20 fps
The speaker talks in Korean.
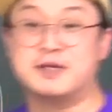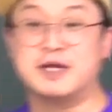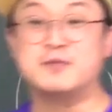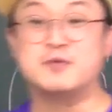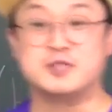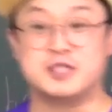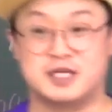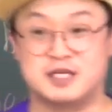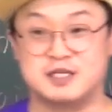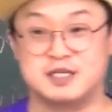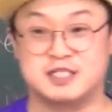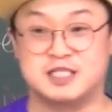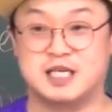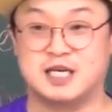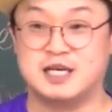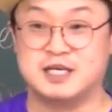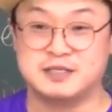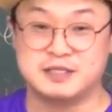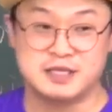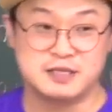한번 해보자는
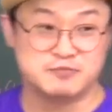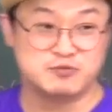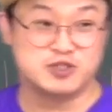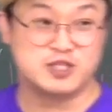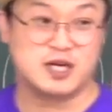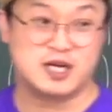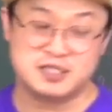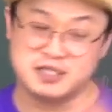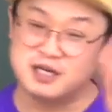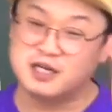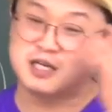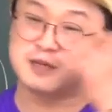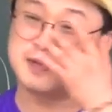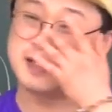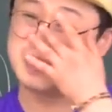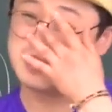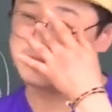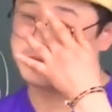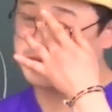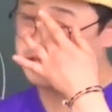거지. 문장 한
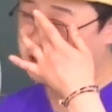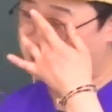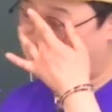10개만 갖고